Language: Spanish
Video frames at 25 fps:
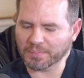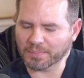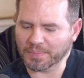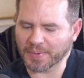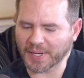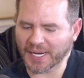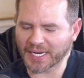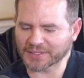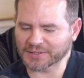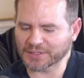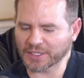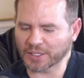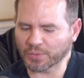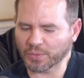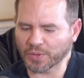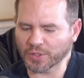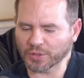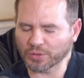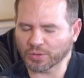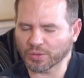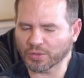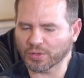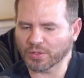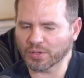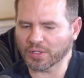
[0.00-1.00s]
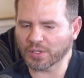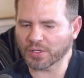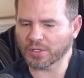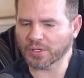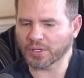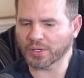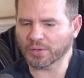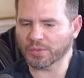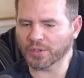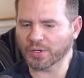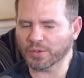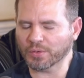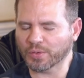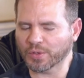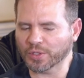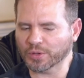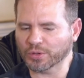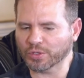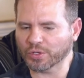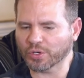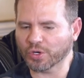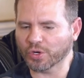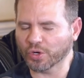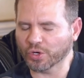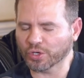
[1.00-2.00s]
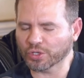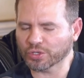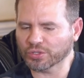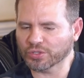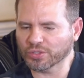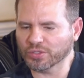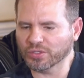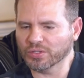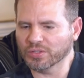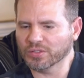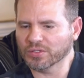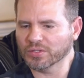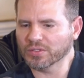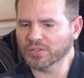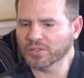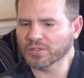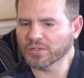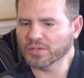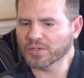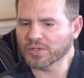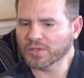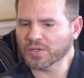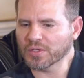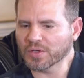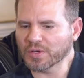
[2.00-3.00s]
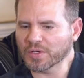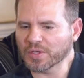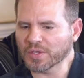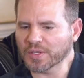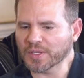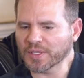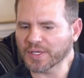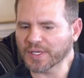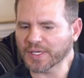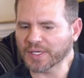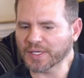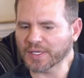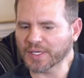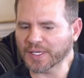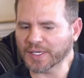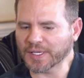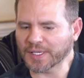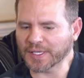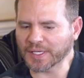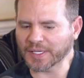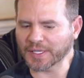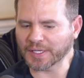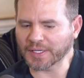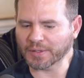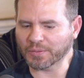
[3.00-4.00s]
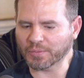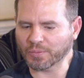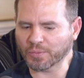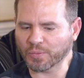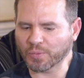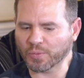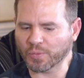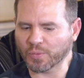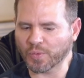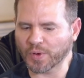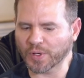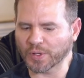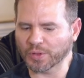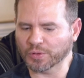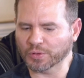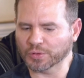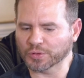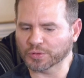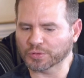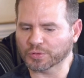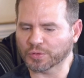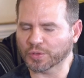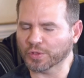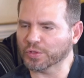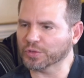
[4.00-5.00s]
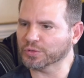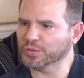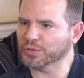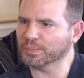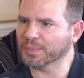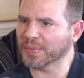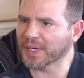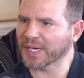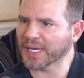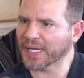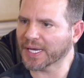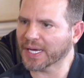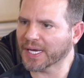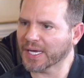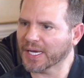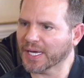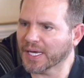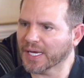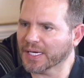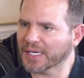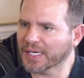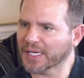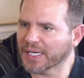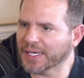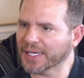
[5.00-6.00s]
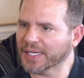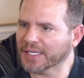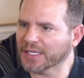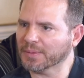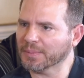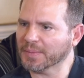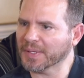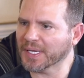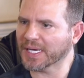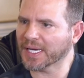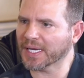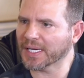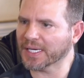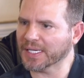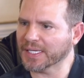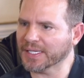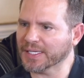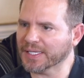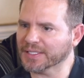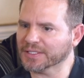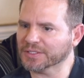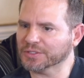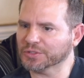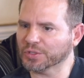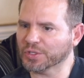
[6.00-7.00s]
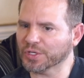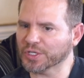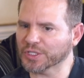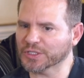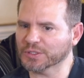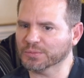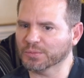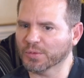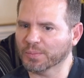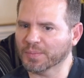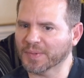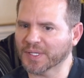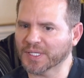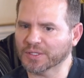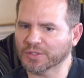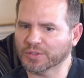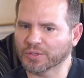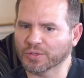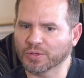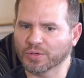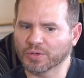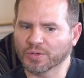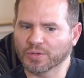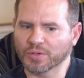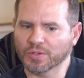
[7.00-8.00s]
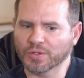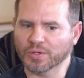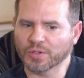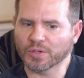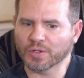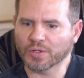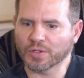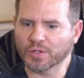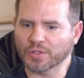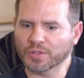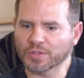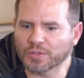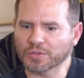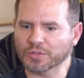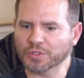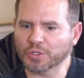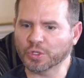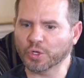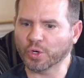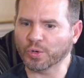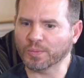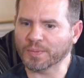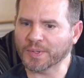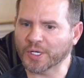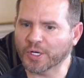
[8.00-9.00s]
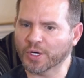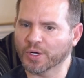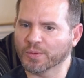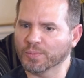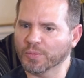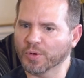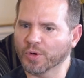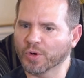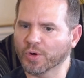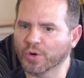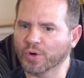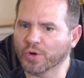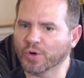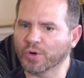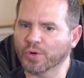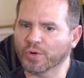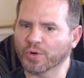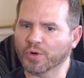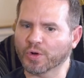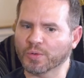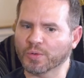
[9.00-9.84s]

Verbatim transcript: para hacer el cuento, cuento corto, eh, cuando, cuando su pareja quería también carillas, yo en ese momento lo vi como,